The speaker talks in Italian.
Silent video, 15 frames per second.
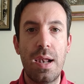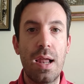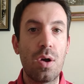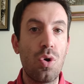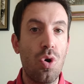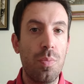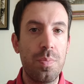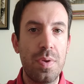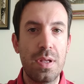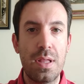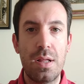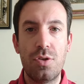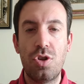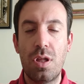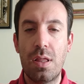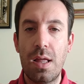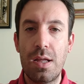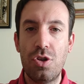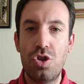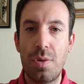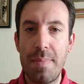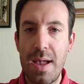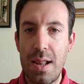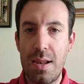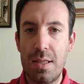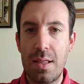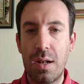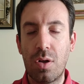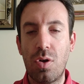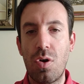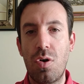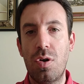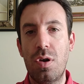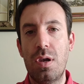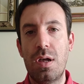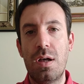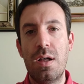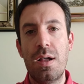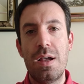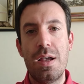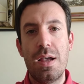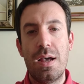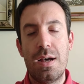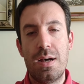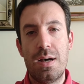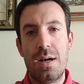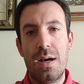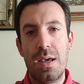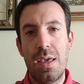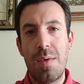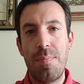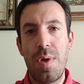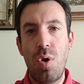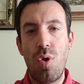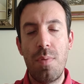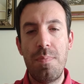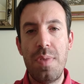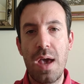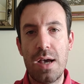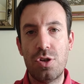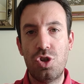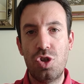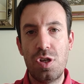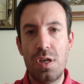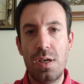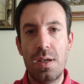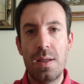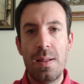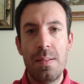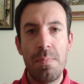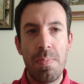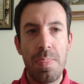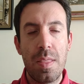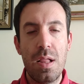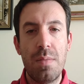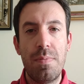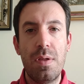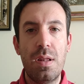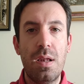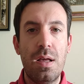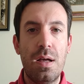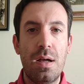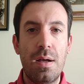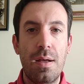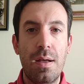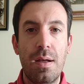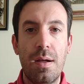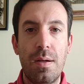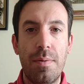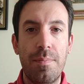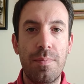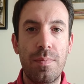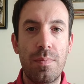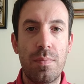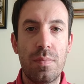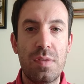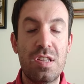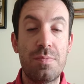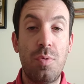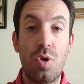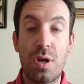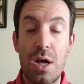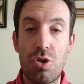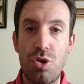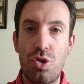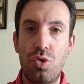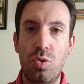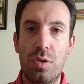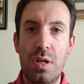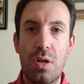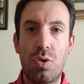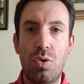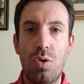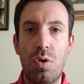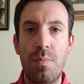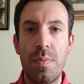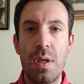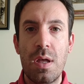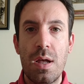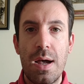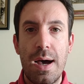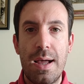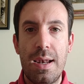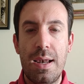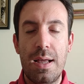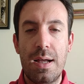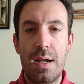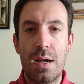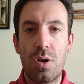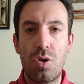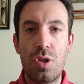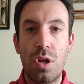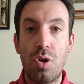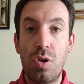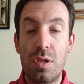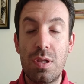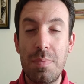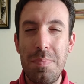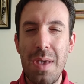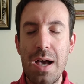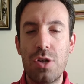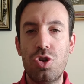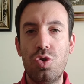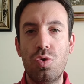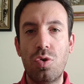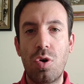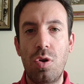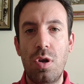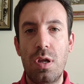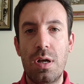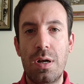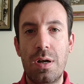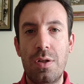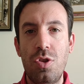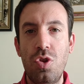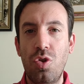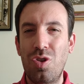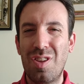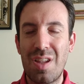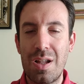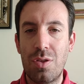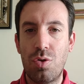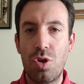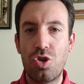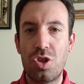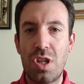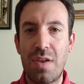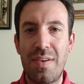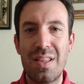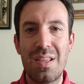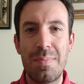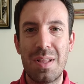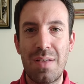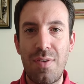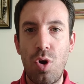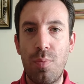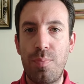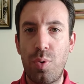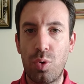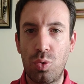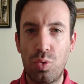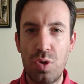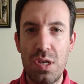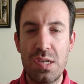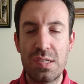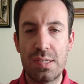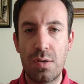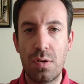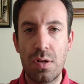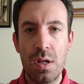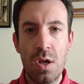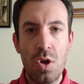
della coppia, dei, dei gemelli del gol, uh, eh, Yemello e Biasci, il, il, uh, si è sbloccato il risultato al, con il gol di Biasci, un gol uh, non tanto da centravanti ma davvero opportunista,